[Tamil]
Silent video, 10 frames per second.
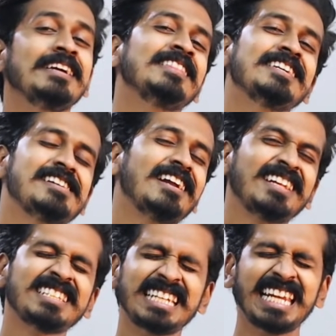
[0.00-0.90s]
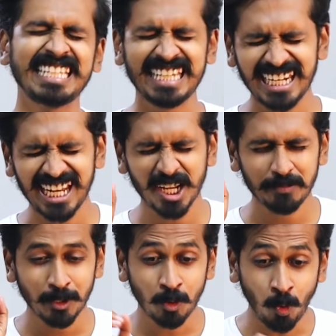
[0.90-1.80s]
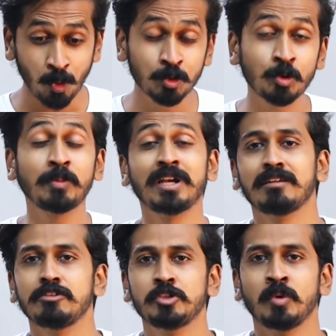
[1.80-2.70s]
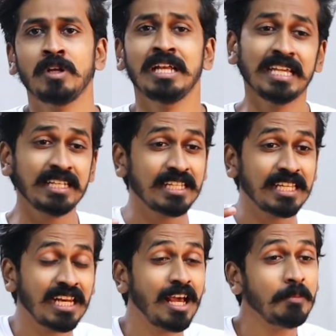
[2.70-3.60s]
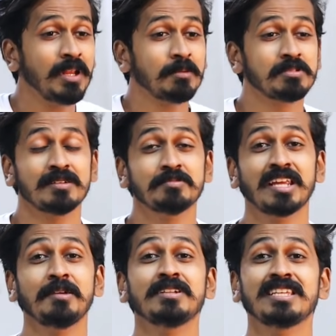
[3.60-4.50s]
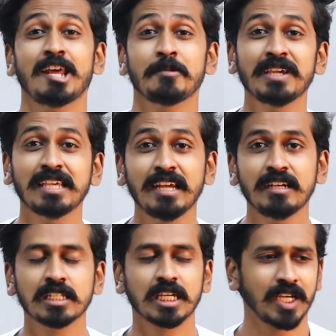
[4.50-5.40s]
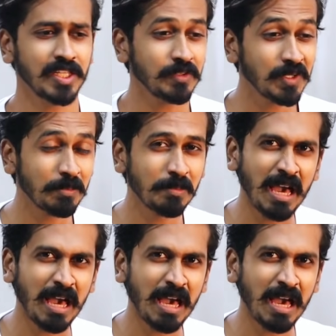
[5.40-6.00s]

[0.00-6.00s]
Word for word: இந்த ஜென்ரேஷனில் எல்லாருமே கோ த்ரூ பண்ணுற விஷயம் இது எல்லாருமே நம்ம சப்ஸ்கிரைபர்ஸ் எல்லாருமே கேட்டிருந்தாங்க அதாவது நம்ம